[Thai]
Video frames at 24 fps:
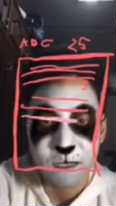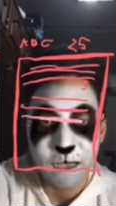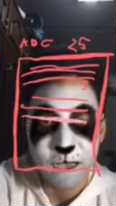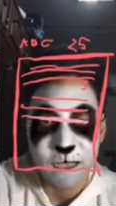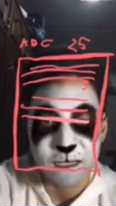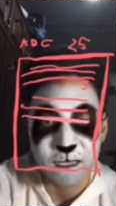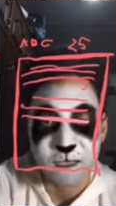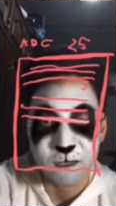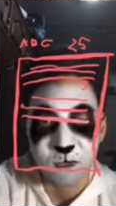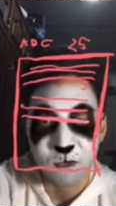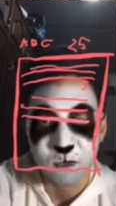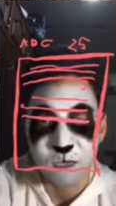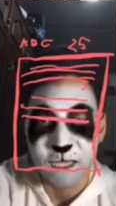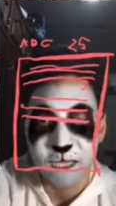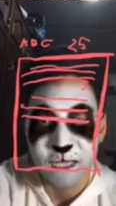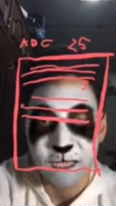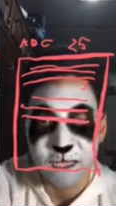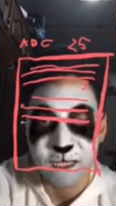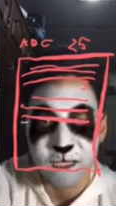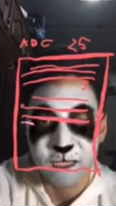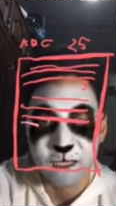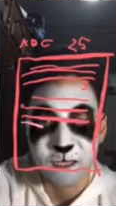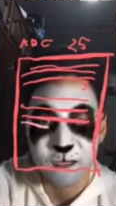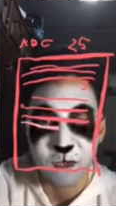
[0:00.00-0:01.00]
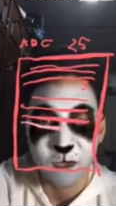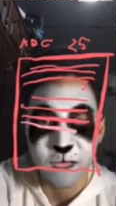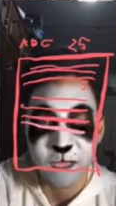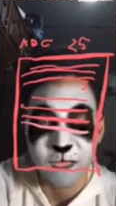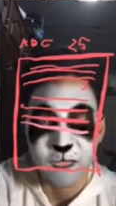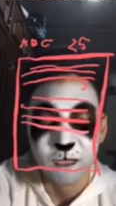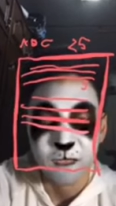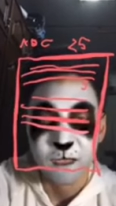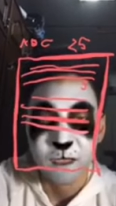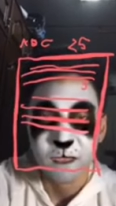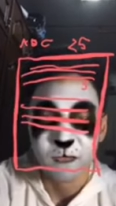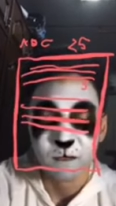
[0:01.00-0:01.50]
อาจจะต้องเขียนเยอะหน่อย
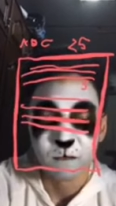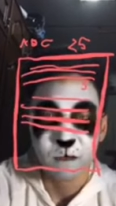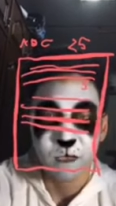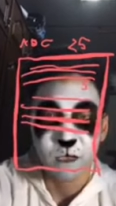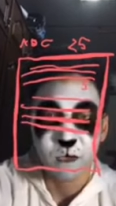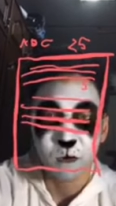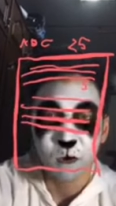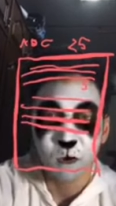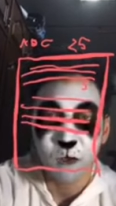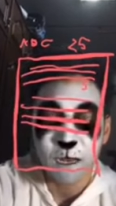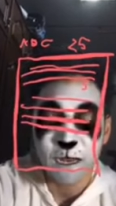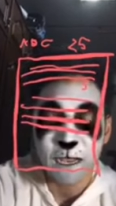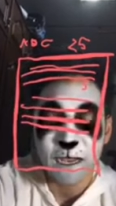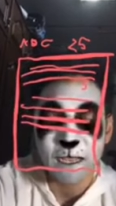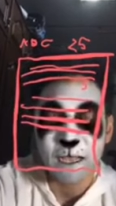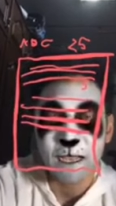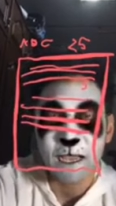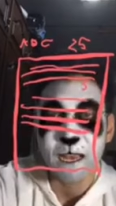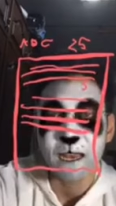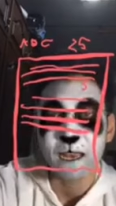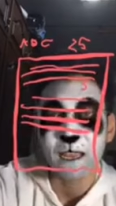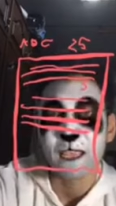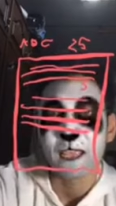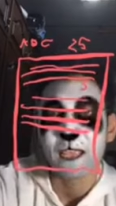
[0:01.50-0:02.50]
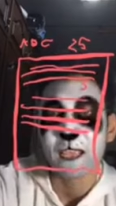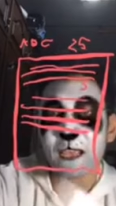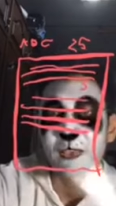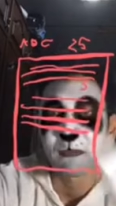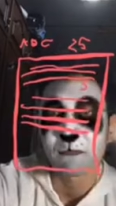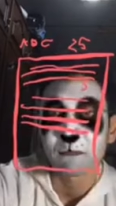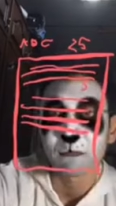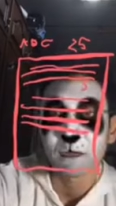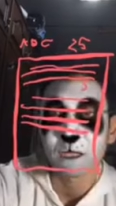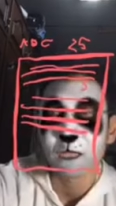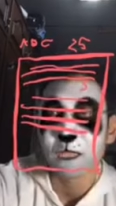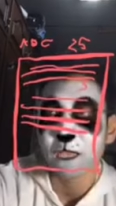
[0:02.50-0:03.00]
วิเคราะห์หลักการ A กั
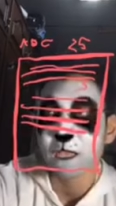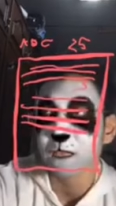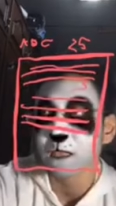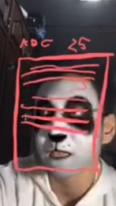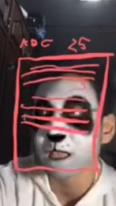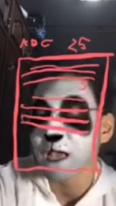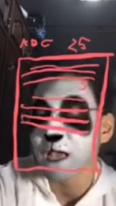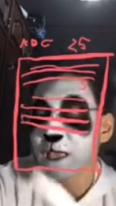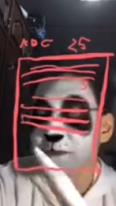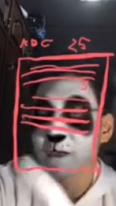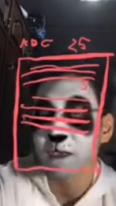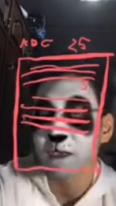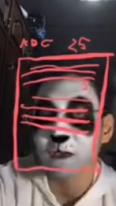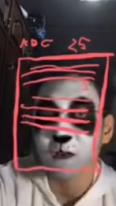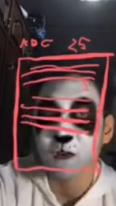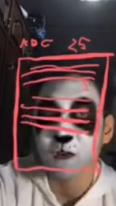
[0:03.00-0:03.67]
บประเทศไทยวิเค